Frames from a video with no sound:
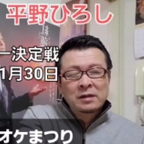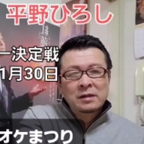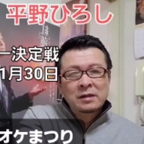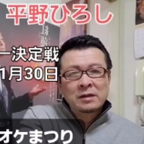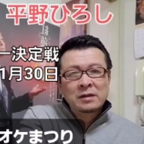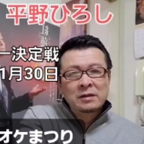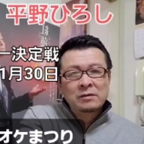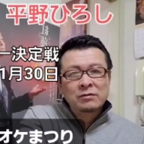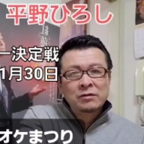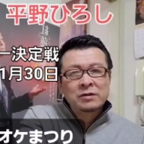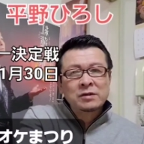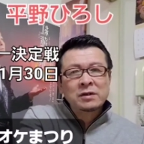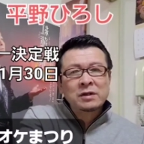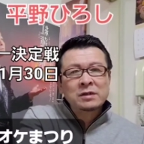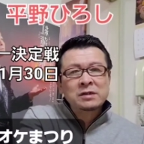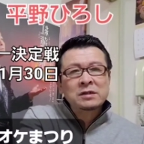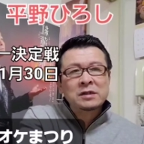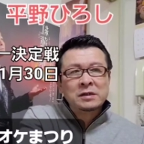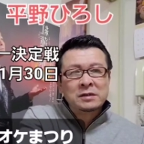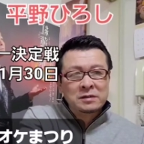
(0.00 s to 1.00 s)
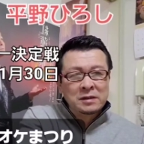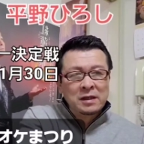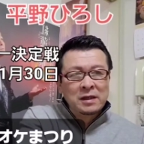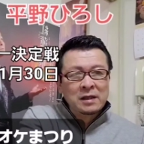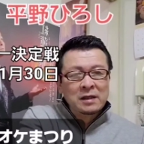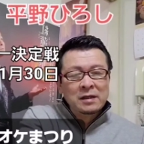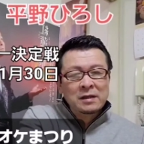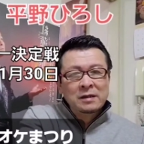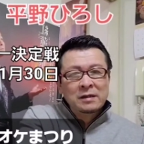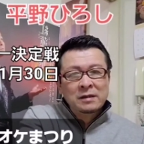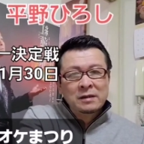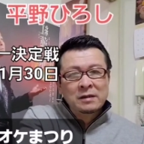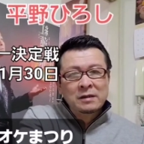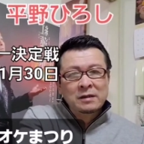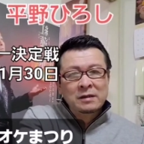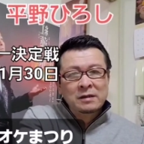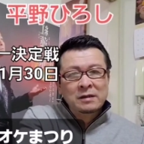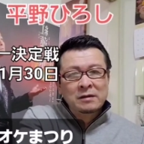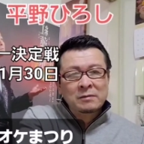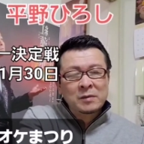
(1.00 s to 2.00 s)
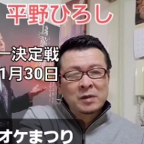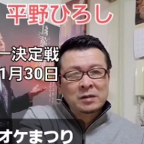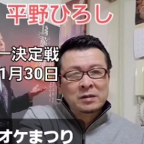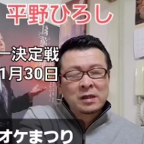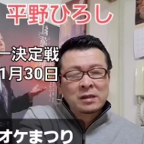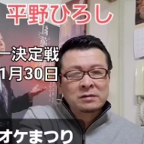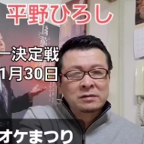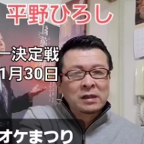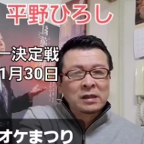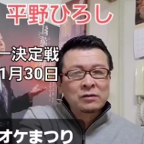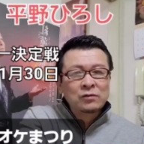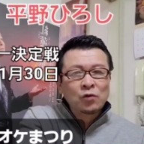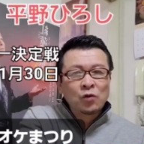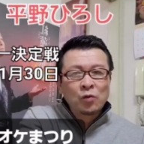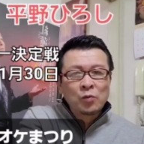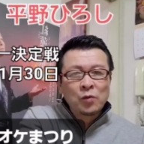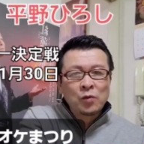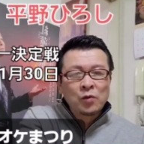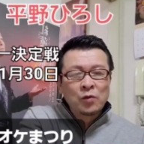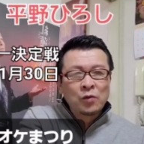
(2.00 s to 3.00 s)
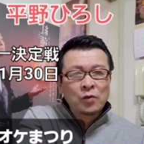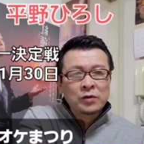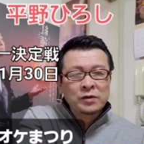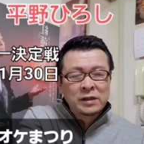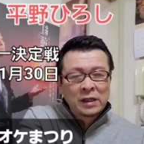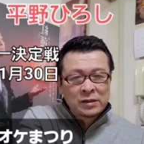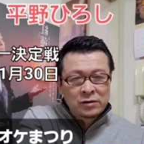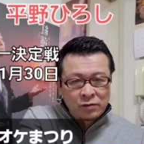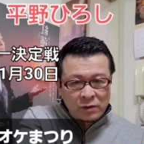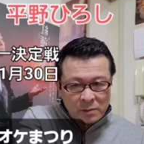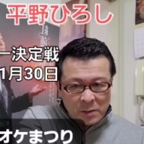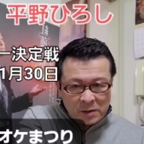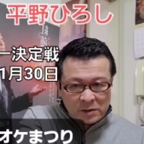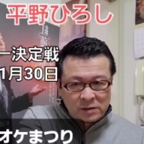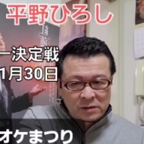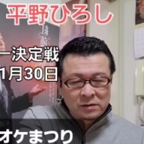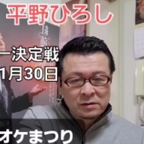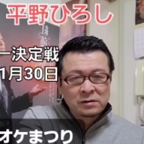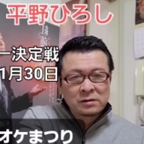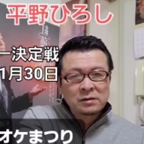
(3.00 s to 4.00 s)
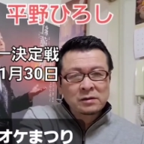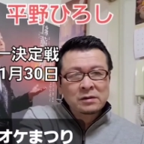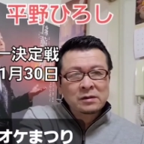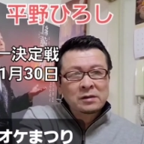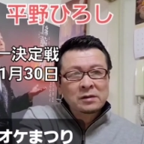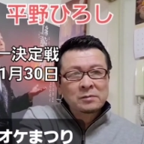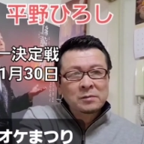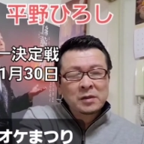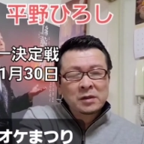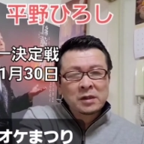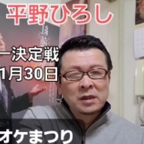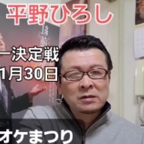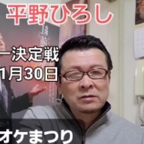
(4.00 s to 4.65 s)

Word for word: えー、こちらにですね、えー、まあ、たくさんの応募を期待しております。まあ、